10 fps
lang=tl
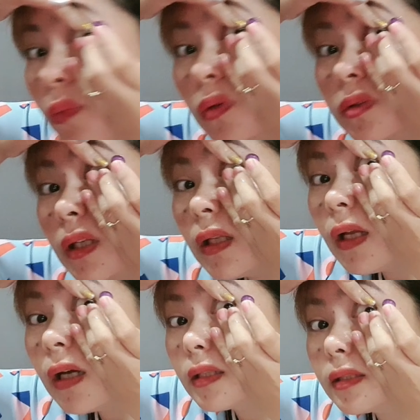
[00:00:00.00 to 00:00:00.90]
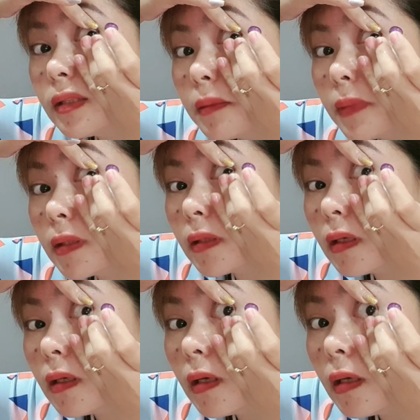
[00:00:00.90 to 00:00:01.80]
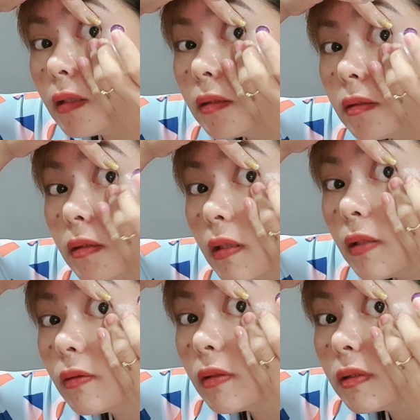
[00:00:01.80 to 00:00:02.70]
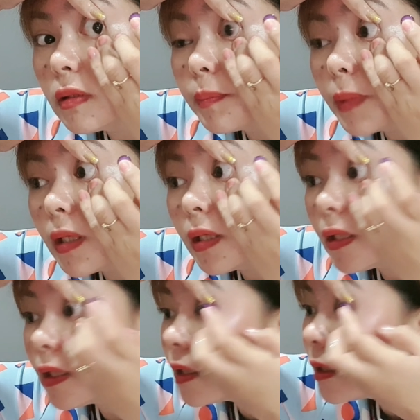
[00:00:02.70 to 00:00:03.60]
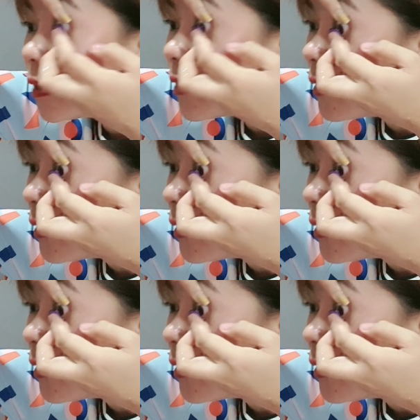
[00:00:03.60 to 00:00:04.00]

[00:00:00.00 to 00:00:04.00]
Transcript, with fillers: Buksan lang isang mata guys. Tsaka yung isa pa ganyan.